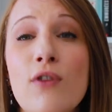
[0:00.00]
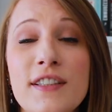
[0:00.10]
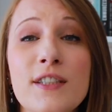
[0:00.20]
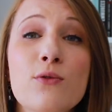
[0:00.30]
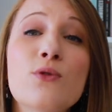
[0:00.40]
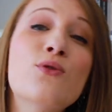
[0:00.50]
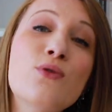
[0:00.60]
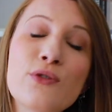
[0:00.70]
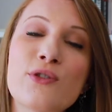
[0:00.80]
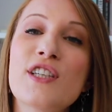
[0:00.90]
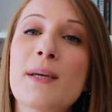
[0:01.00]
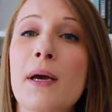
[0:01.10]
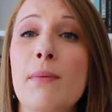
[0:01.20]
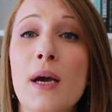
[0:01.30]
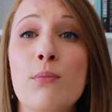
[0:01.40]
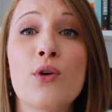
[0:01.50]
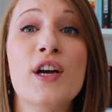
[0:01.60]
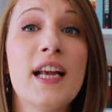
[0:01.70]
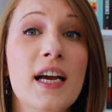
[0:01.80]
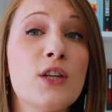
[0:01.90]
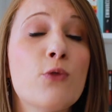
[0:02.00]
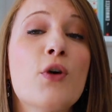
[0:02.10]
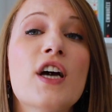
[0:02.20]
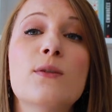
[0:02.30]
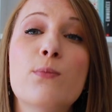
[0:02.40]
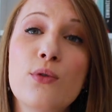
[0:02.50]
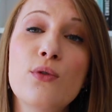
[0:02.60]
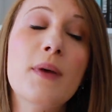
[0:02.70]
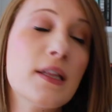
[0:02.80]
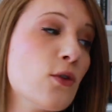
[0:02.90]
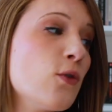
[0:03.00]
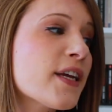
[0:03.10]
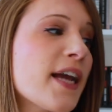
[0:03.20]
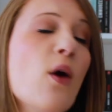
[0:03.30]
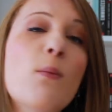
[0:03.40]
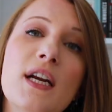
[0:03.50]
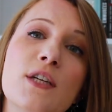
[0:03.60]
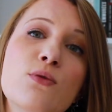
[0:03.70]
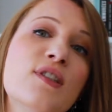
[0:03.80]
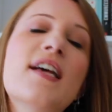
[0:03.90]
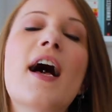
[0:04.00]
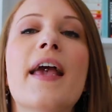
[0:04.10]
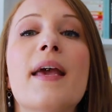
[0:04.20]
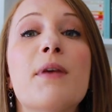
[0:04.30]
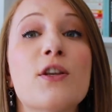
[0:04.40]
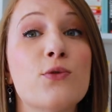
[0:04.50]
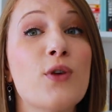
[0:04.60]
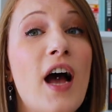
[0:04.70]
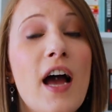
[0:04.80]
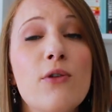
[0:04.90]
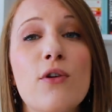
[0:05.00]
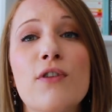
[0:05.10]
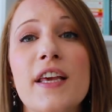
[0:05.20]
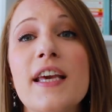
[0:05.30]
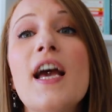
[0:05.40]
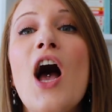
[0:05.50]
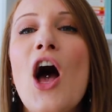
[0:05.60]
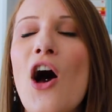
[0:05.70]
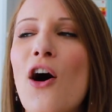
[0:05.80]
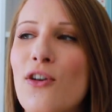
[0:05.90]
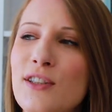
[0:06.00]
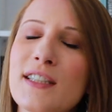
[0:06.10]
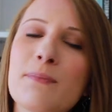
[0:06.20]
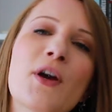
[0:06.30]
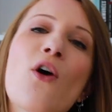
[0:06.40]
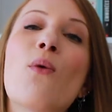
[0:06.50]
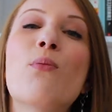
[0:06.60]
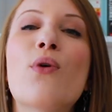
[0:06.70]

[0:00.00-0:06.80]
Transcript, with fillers: Voici donc tout ce que j'ai préparé pour Claire, il ne me reste plus maintenant qu'à emballer tout ça et bien sûr à lui envoyer en espérant